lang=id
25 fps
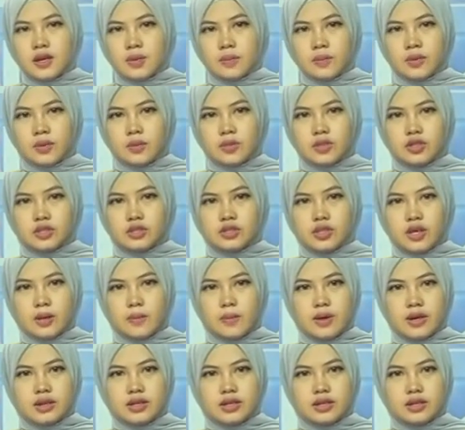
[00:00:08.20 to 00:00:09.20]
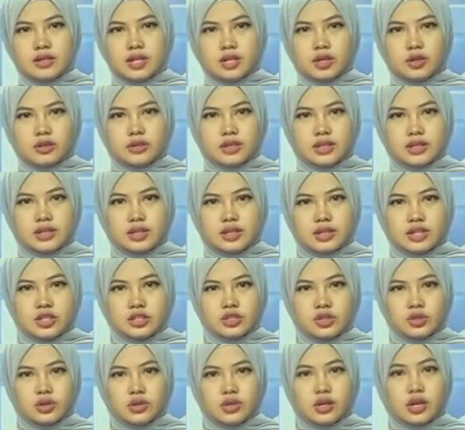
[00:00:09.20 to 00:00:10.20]
Pemirsa Badan Narkotika
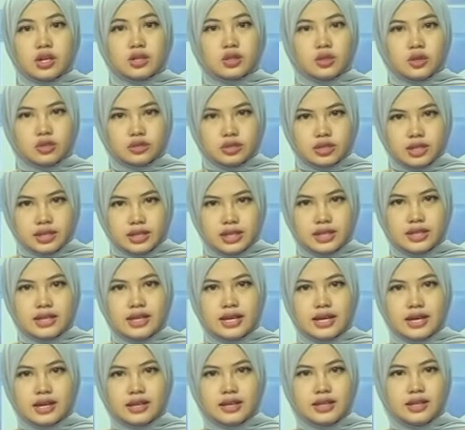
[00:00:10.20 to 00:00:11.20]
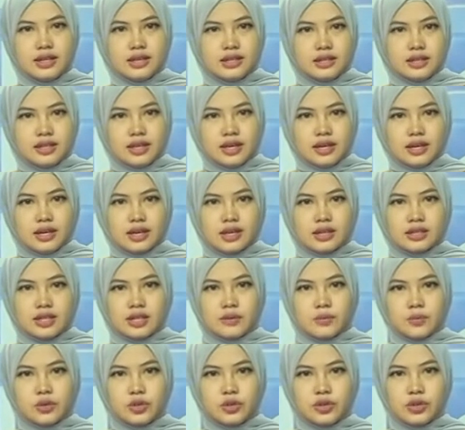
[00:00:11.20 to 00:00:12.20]
Nasional Kota Kendari
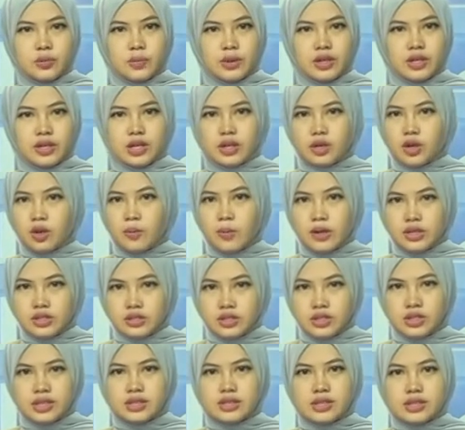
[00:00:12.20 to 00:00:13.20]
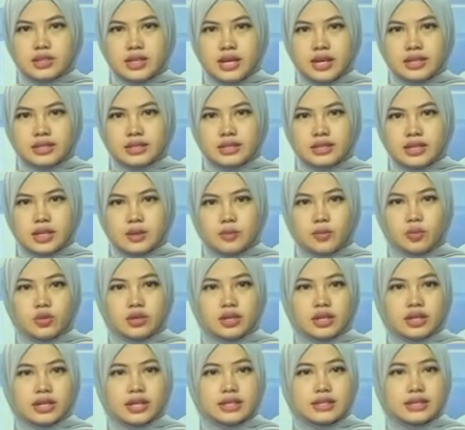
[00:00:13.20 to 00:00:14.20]
lakukan penyedupan narkoba jenis ganja
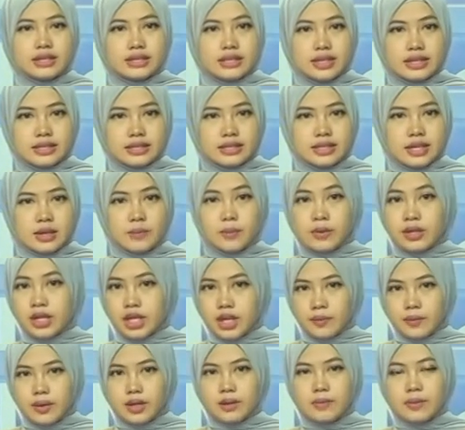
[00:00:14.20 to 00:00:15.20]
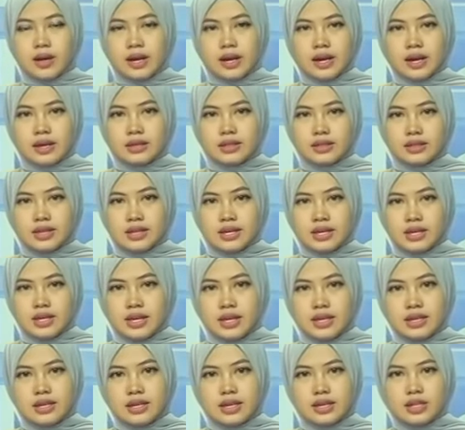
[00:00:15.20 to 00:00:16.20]
menggunakan jasa pengiriman barang
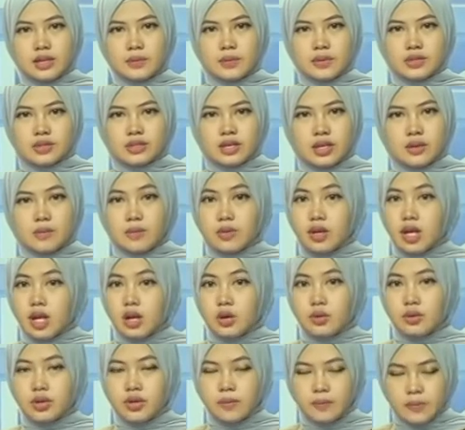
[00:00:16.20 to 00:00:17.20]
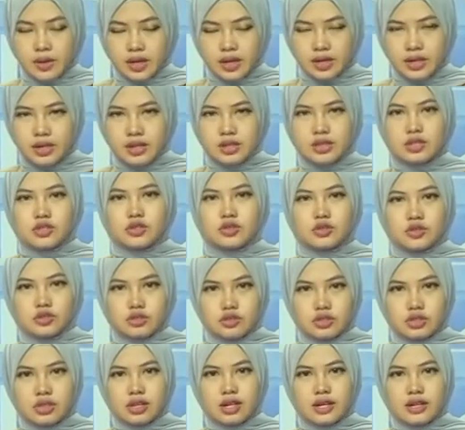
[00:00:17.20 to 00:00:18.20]
yang dipesan melalui media
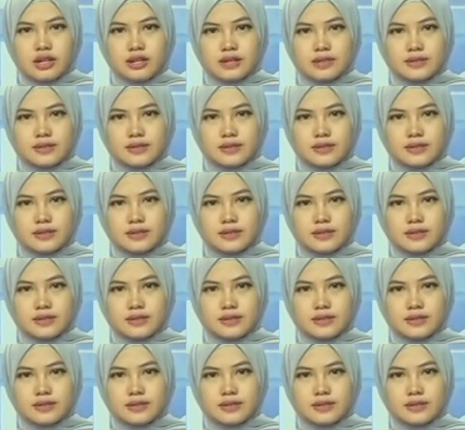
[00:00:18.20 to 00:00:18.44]
sosial.